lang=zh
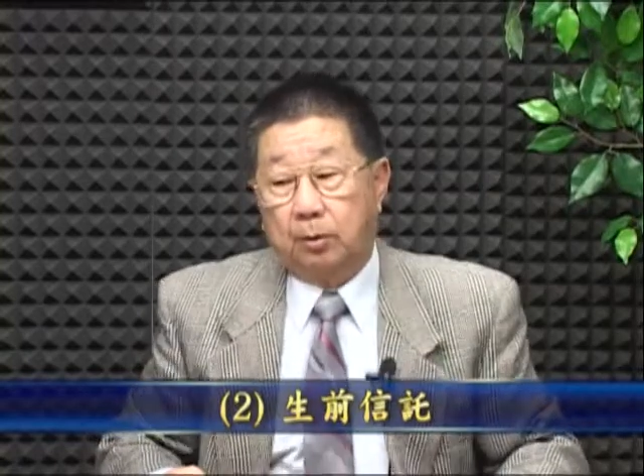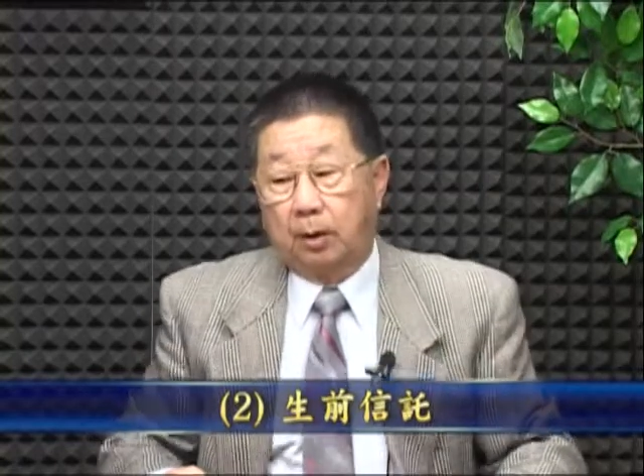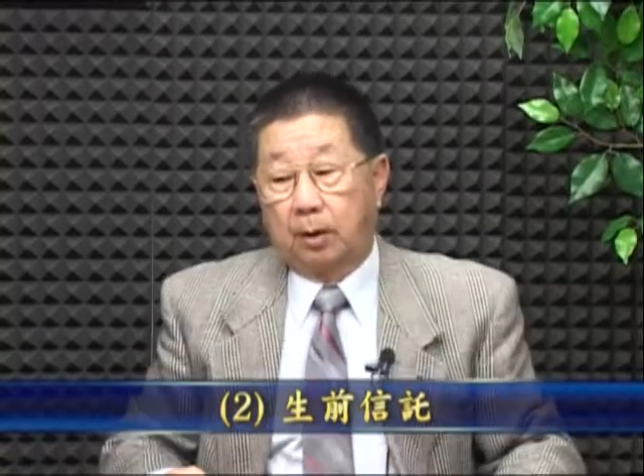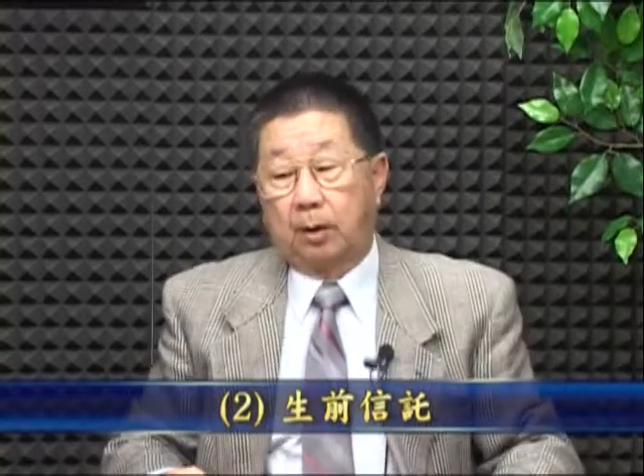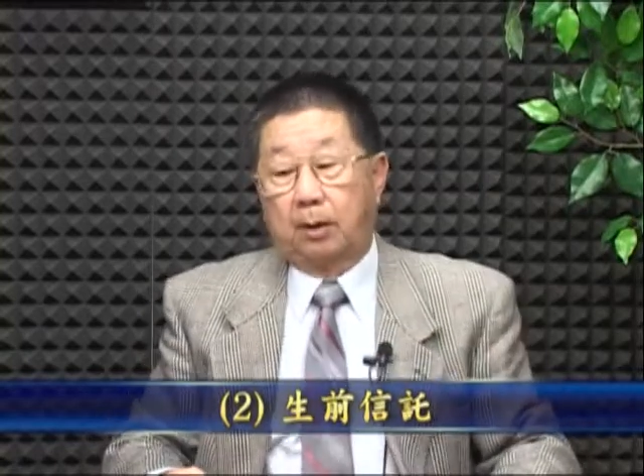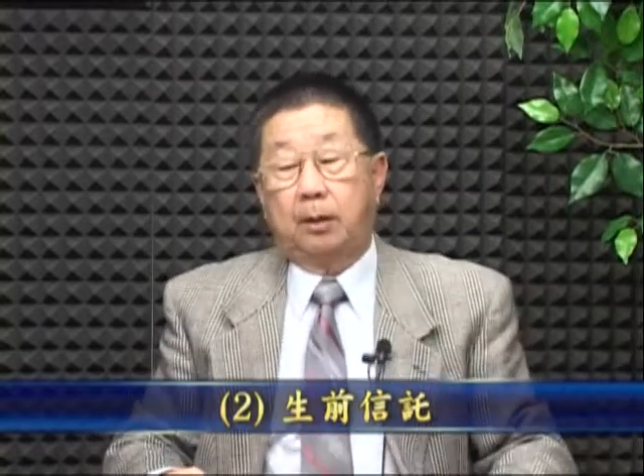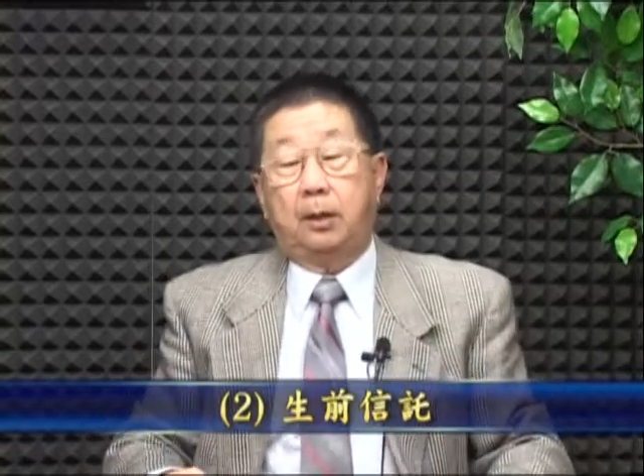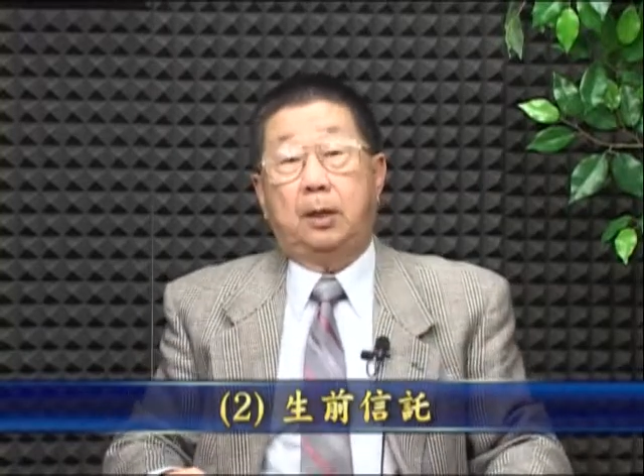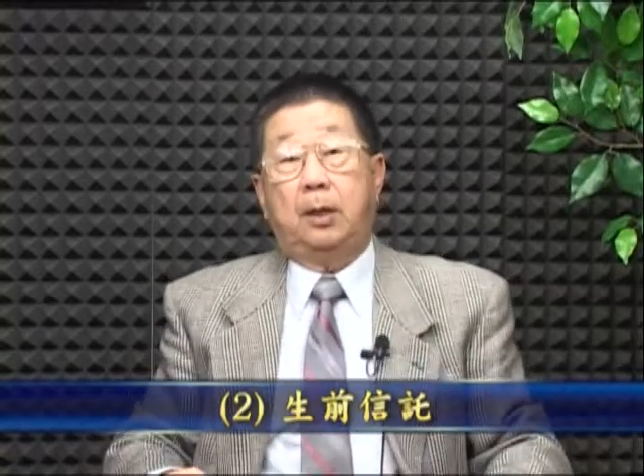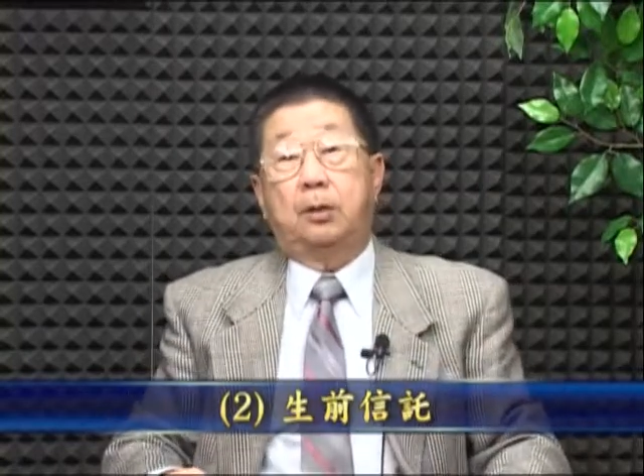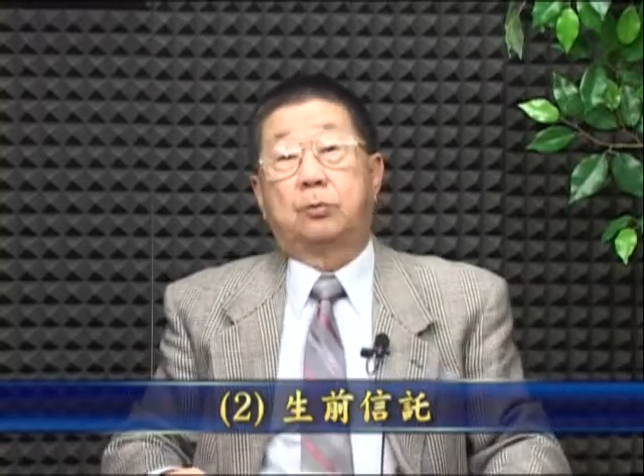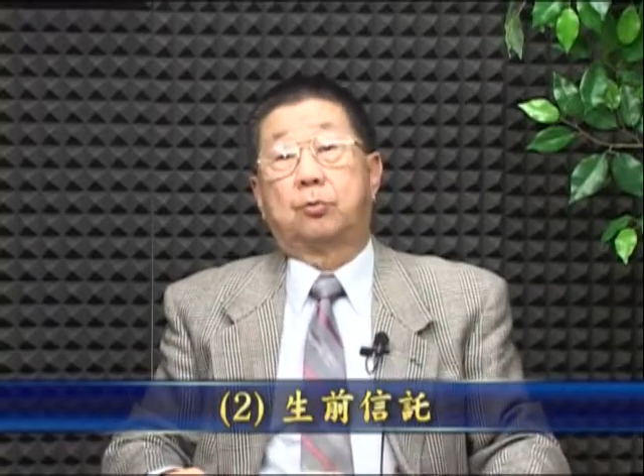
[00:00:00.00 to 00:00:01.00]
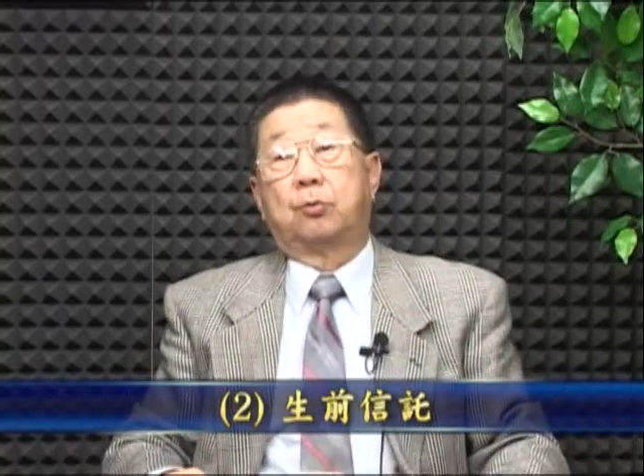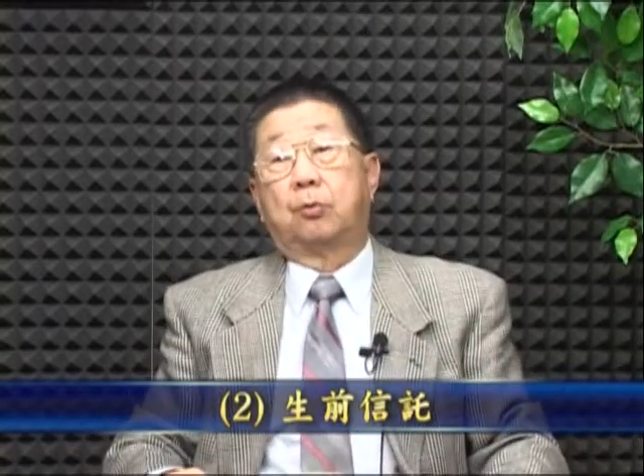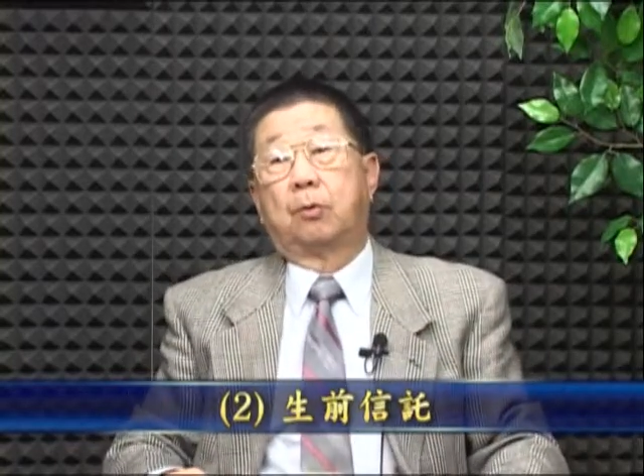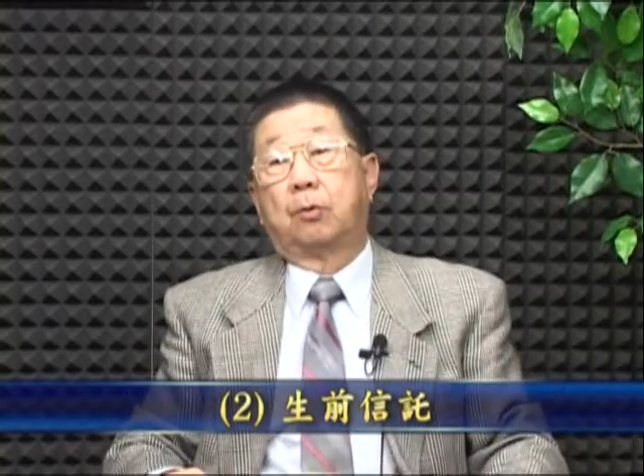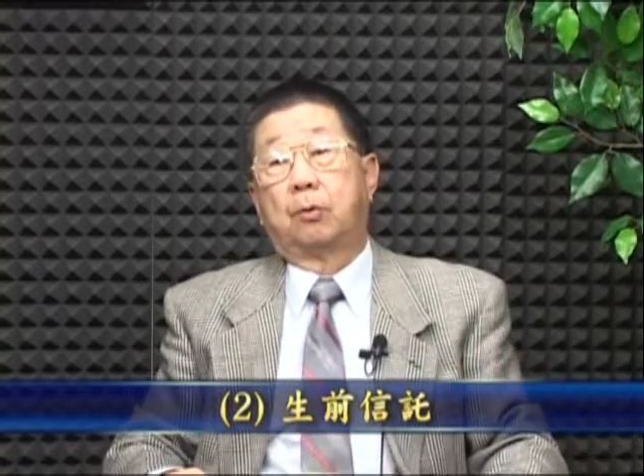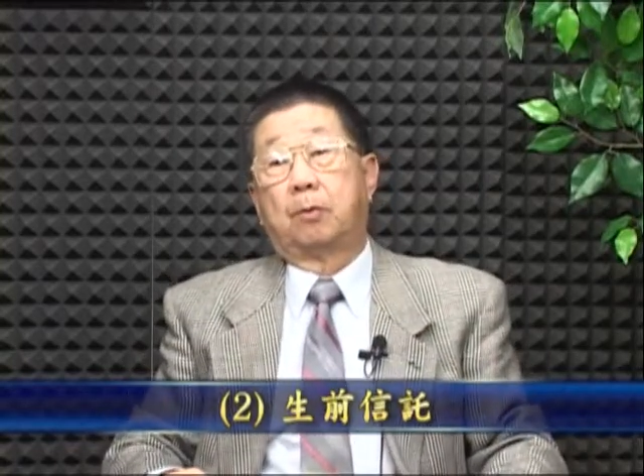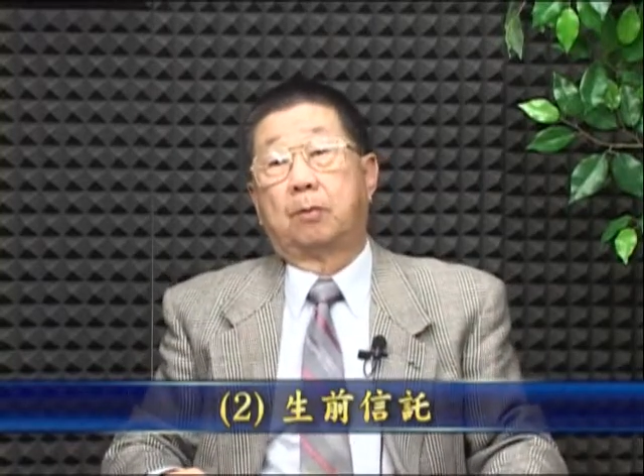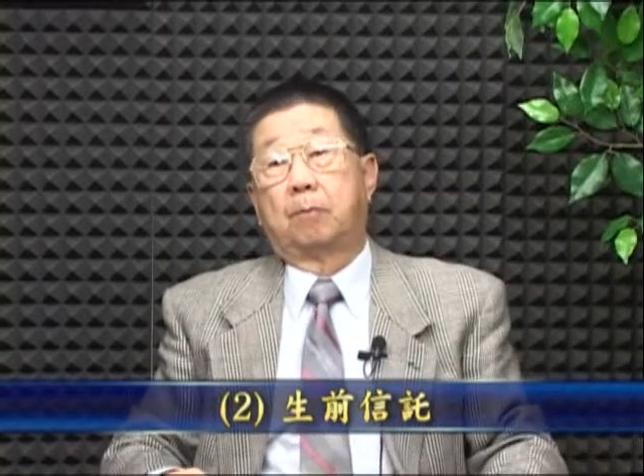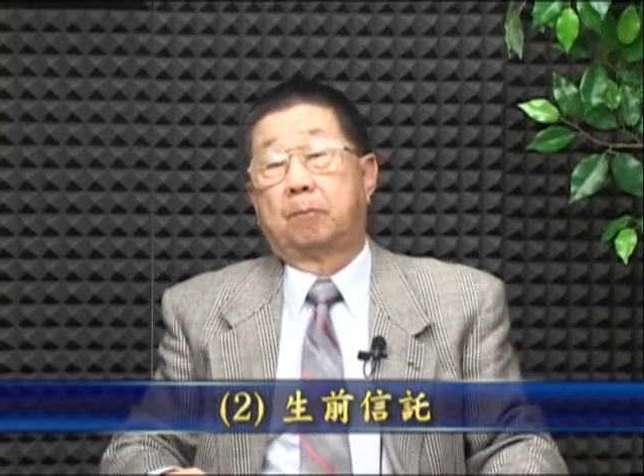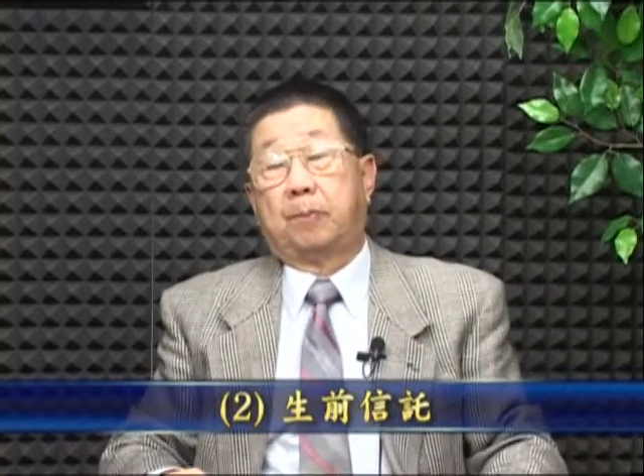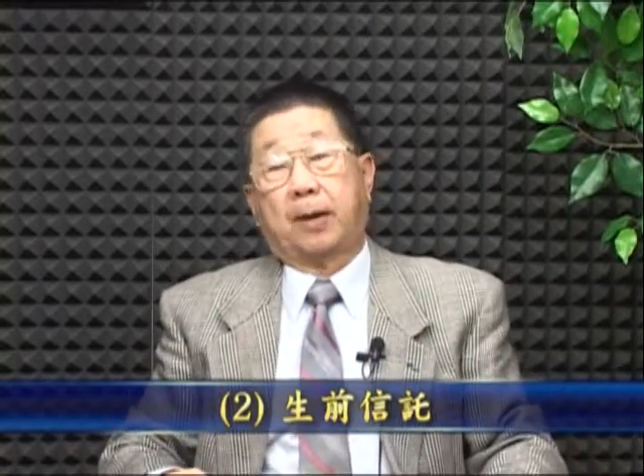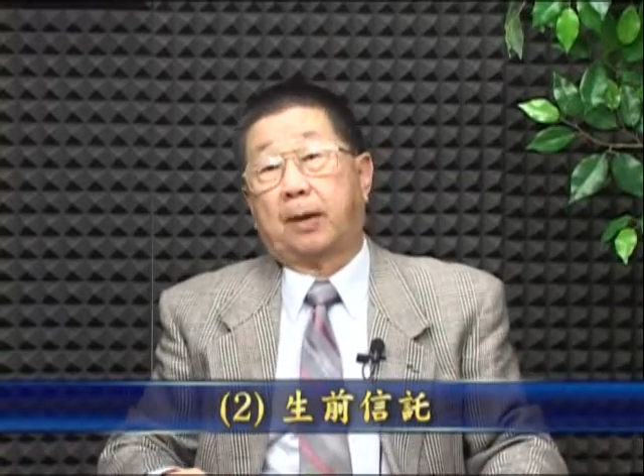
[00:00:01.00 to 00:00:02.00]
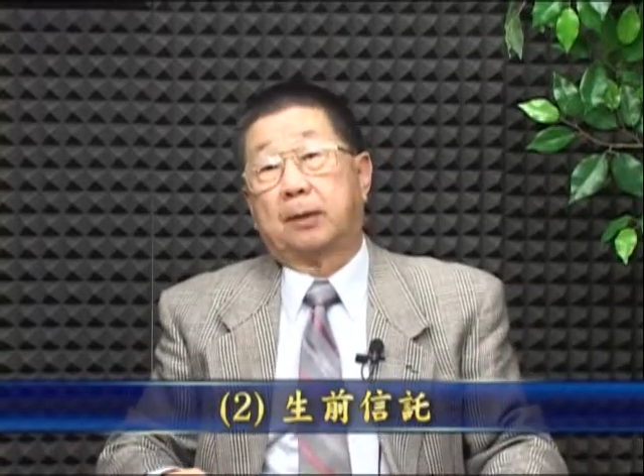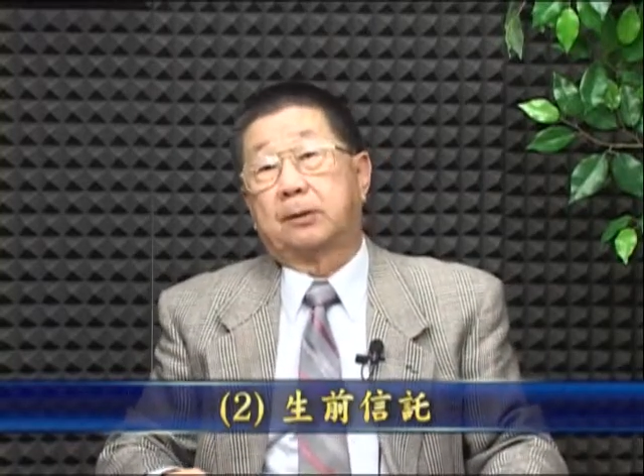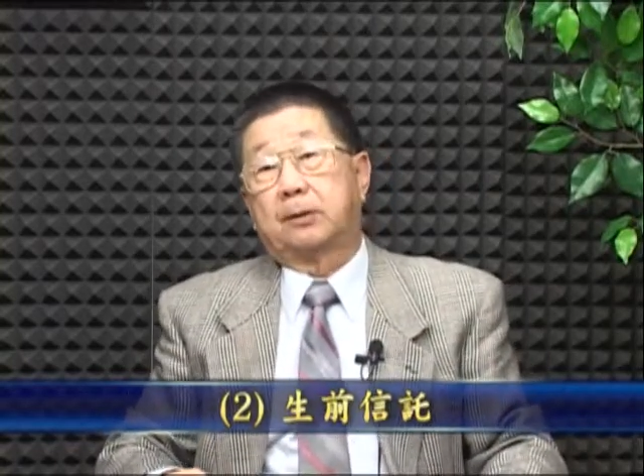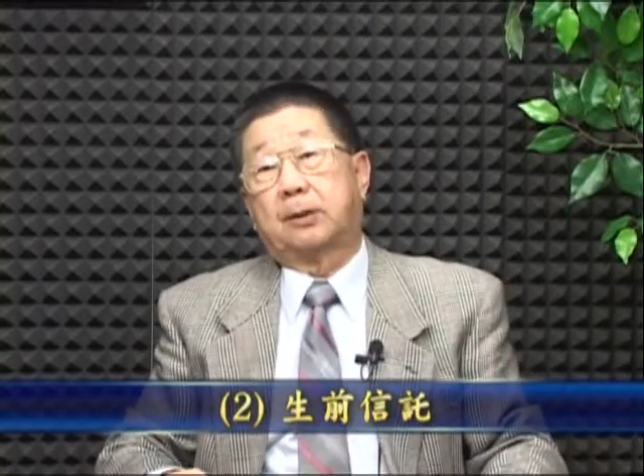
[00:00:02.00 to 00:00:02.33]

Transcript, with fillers: 而遗嘱不能